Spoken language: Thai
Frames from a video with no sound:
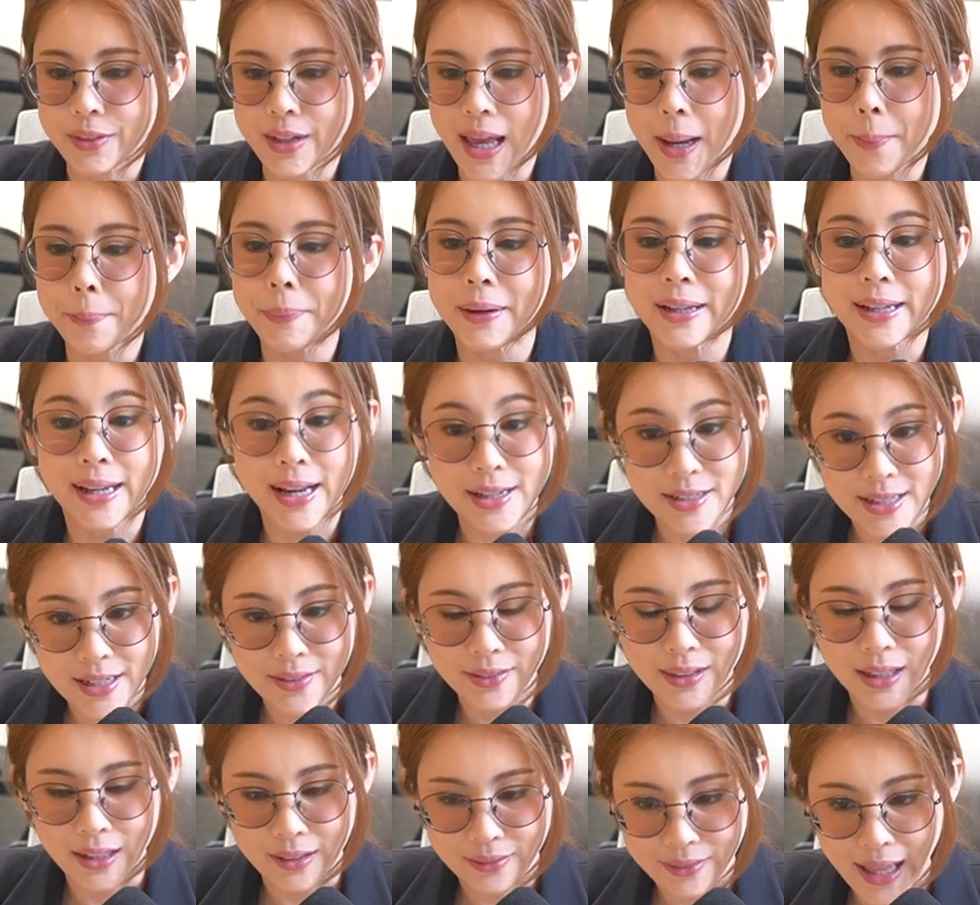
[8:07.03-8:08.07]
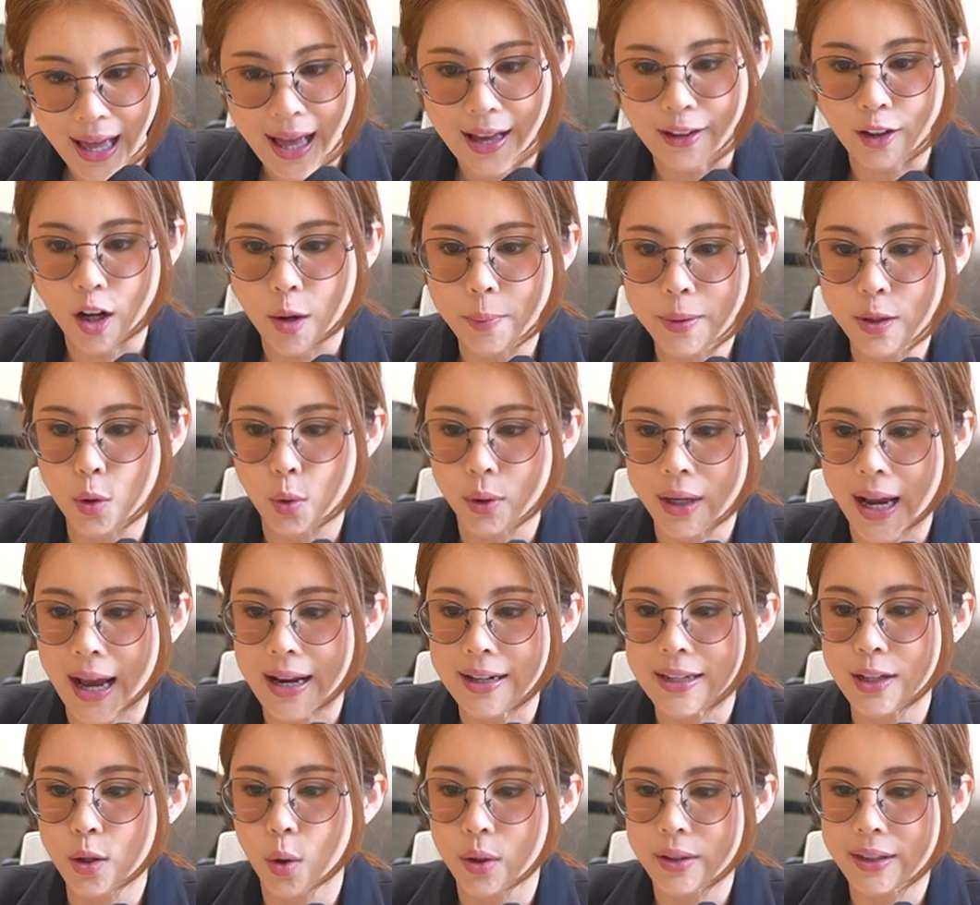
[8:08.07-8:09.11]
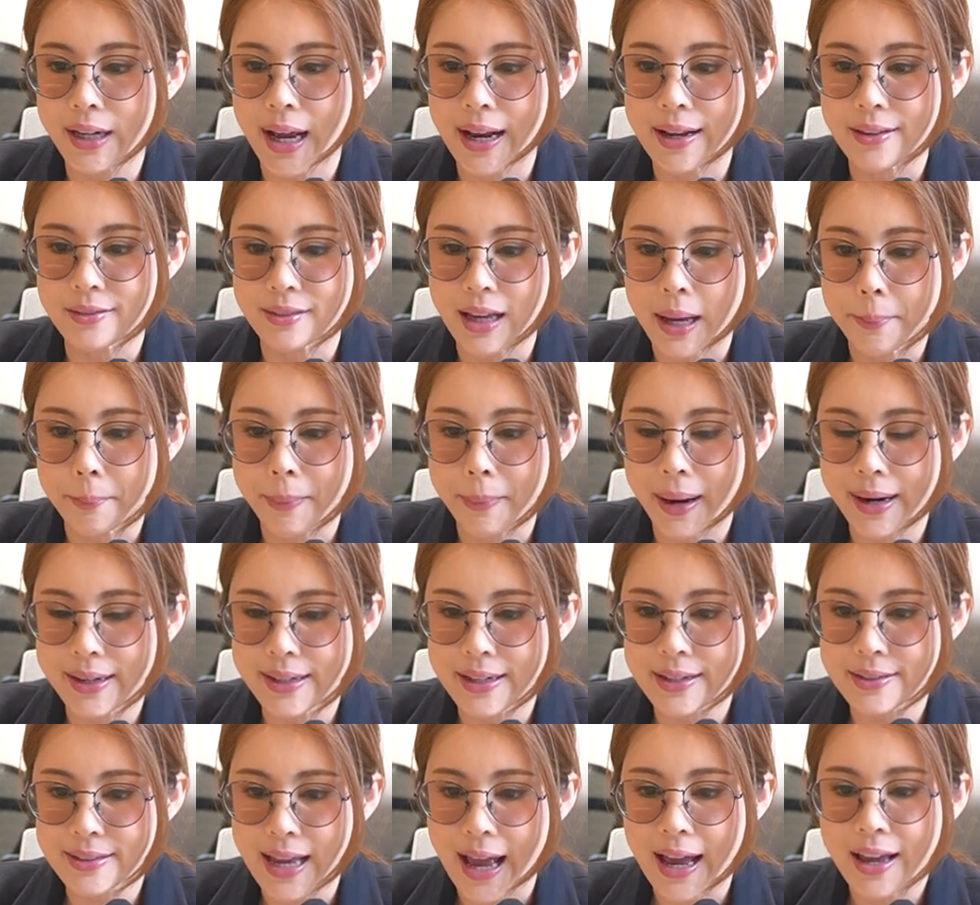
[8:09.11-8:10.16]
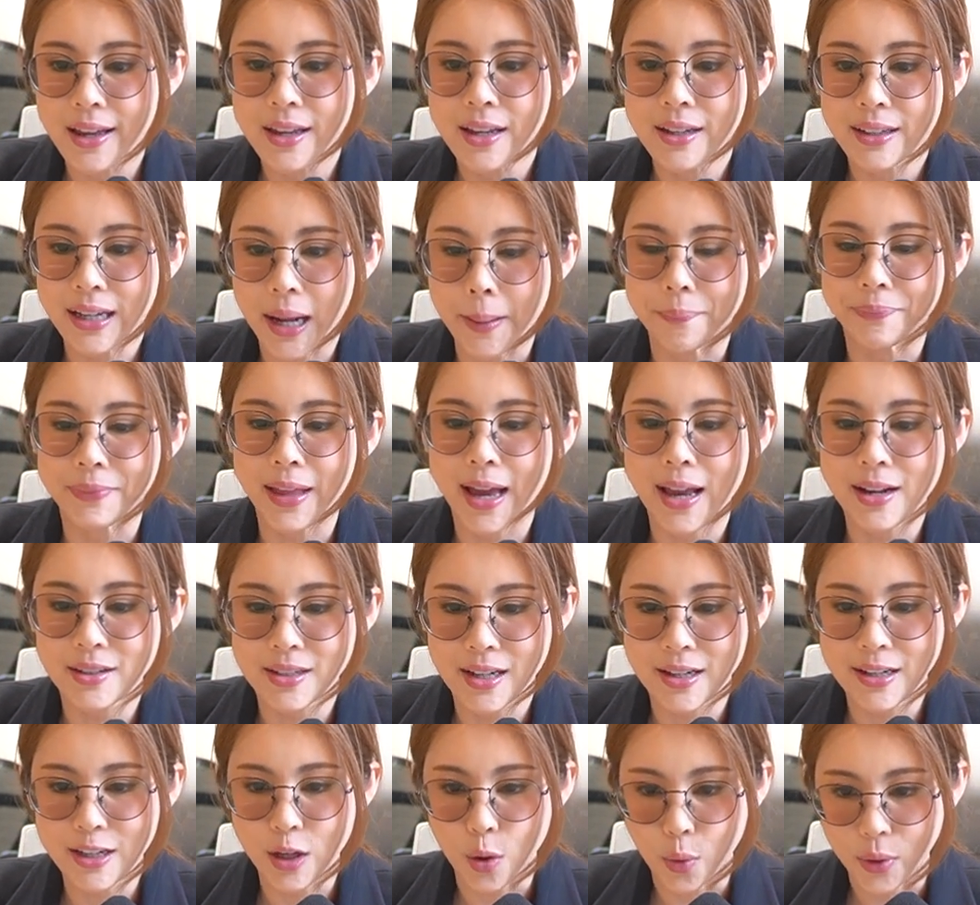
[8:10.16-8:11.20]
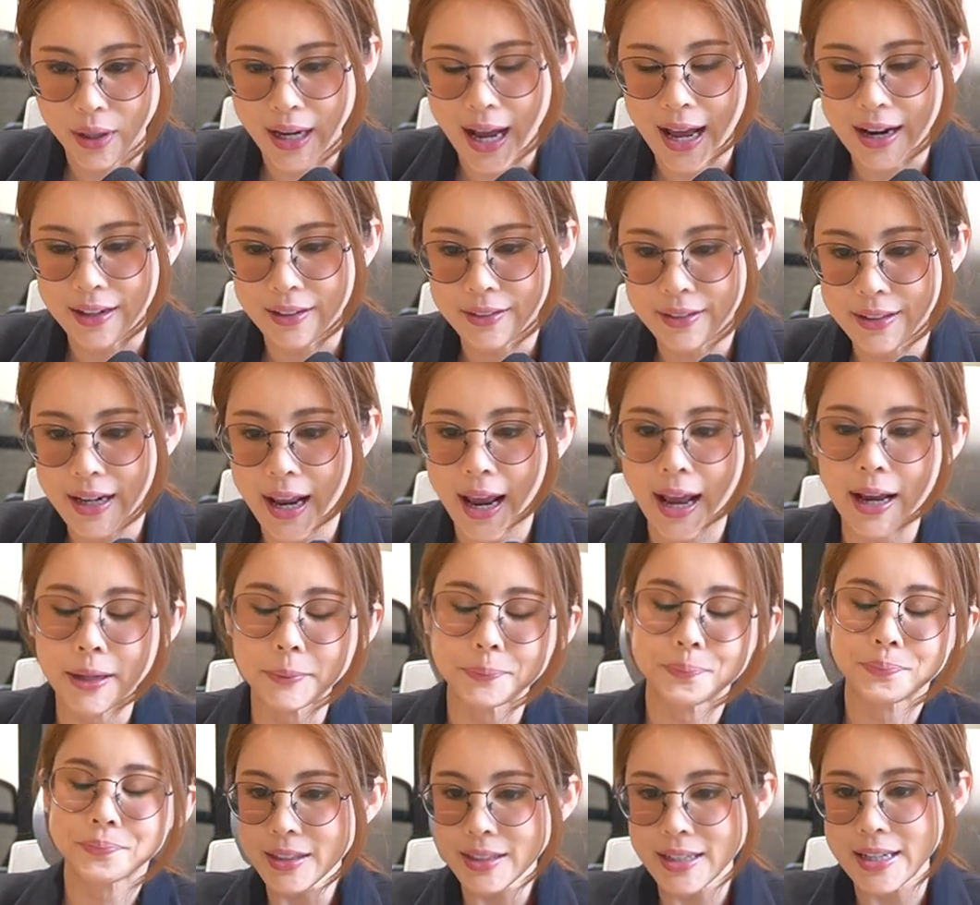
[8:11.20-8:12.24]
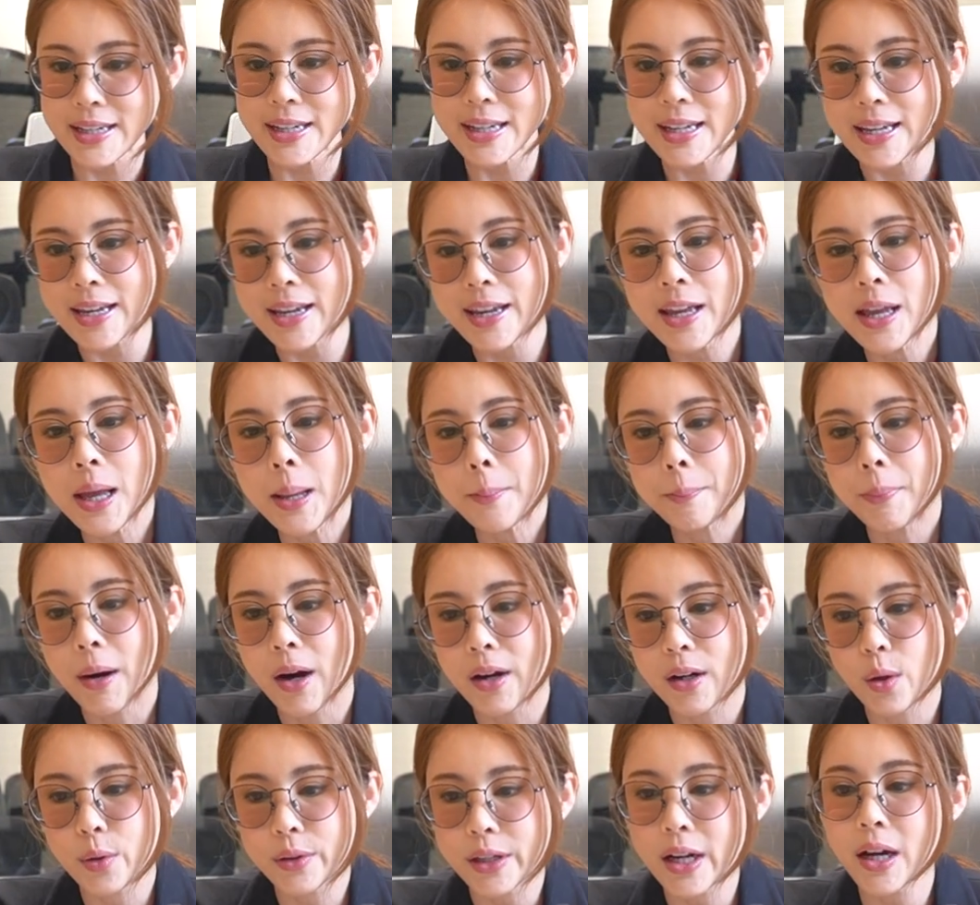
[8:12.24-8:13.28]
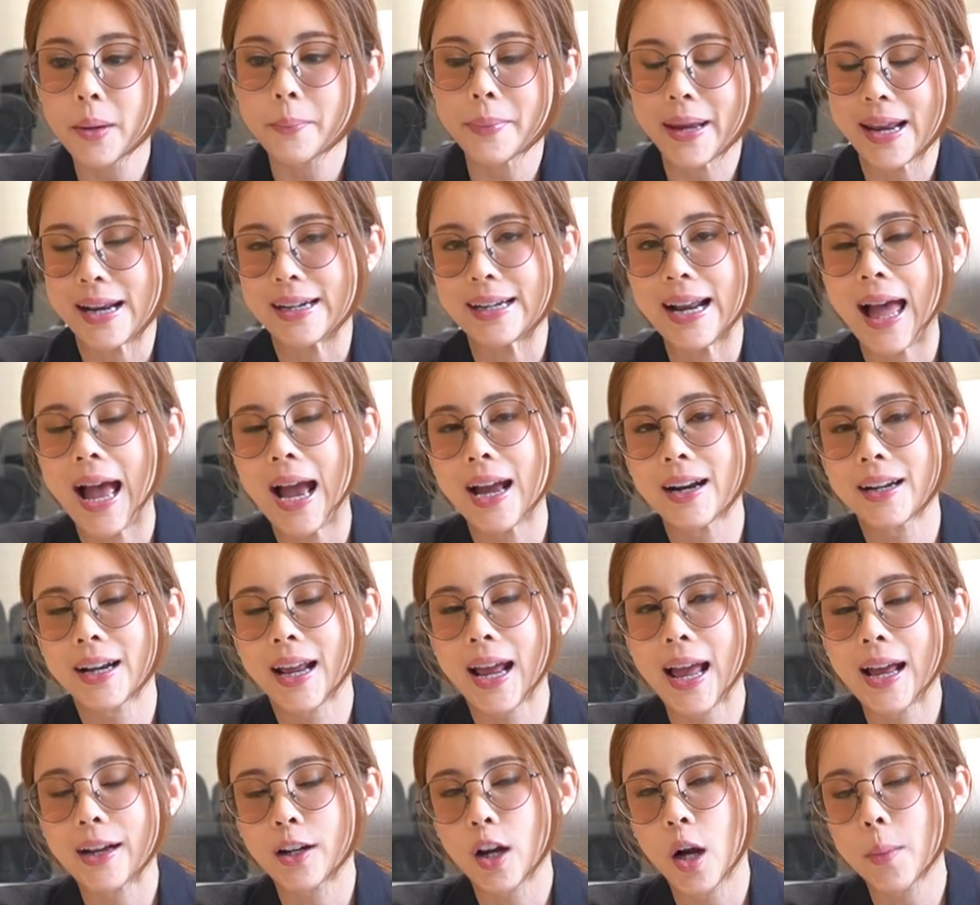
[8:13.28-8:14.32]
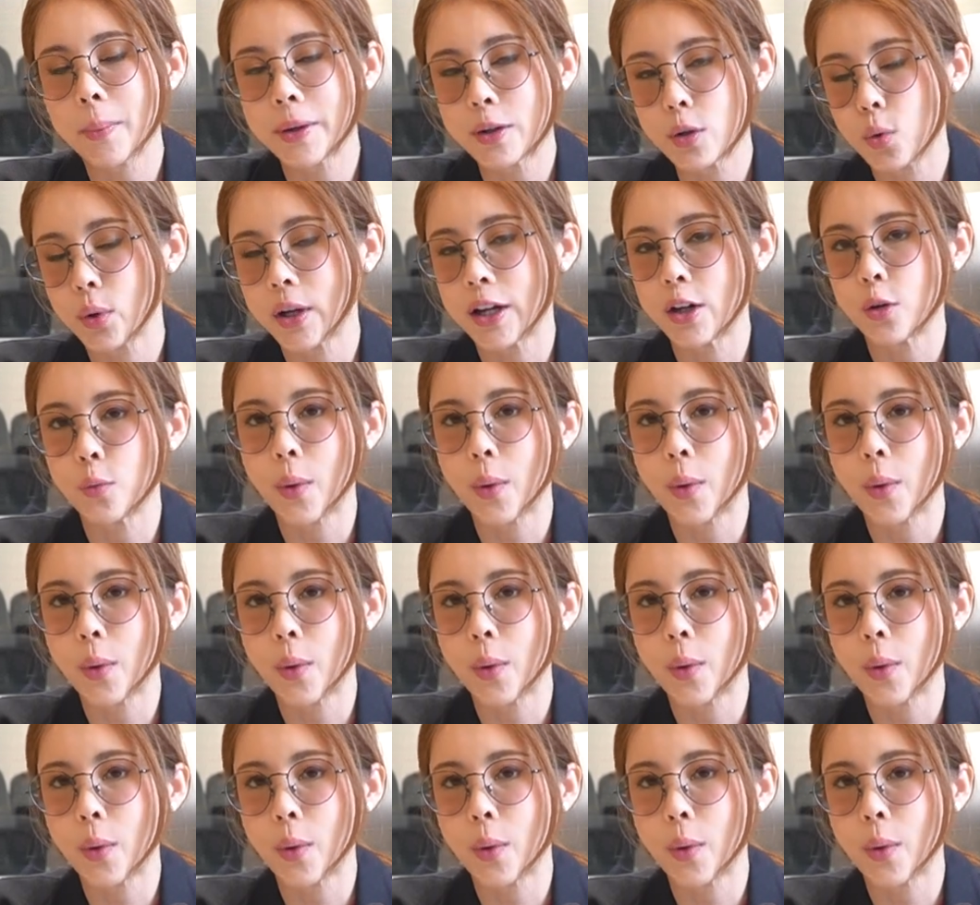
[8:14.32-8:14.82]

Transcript: แอปพลิเคชันต่างๆ ก็เป็นโอกาสที่คนไทยสามารถที่จะทำได้เช่นเดียวกันนะคะทีนี้พอเราเริ่มเห็นละนะคะก็มาดูกัน